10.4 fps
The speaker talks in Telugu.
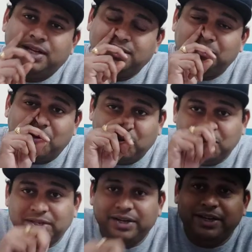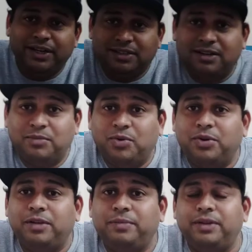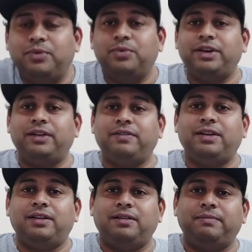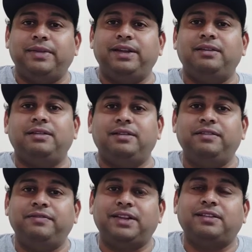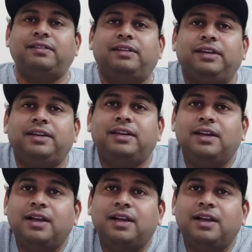అసలు మాంగూస్ ఏంటి అసలు మాంగోడిబి నో డ్రైవర్ మెయిన్ డిఫరెన్సెస్ ఏంటి